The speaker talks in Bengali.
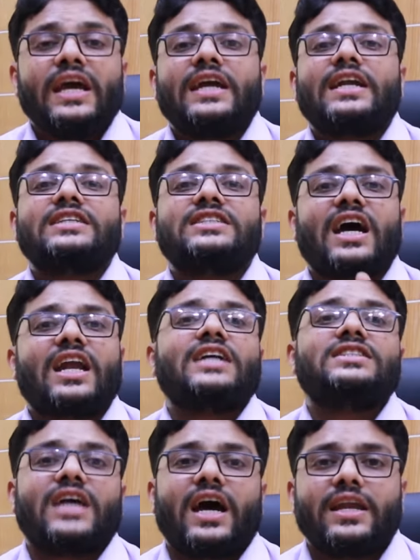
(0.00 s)
এটা যারা
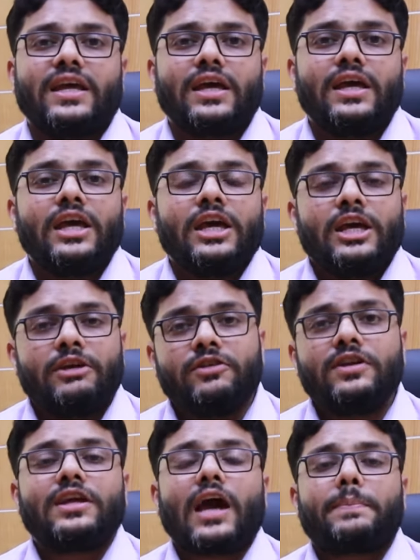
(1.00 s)
জানে
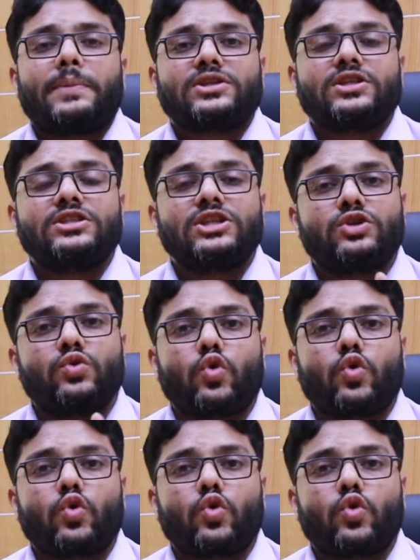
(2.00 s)
ইভিন কি আপনার সাথে যে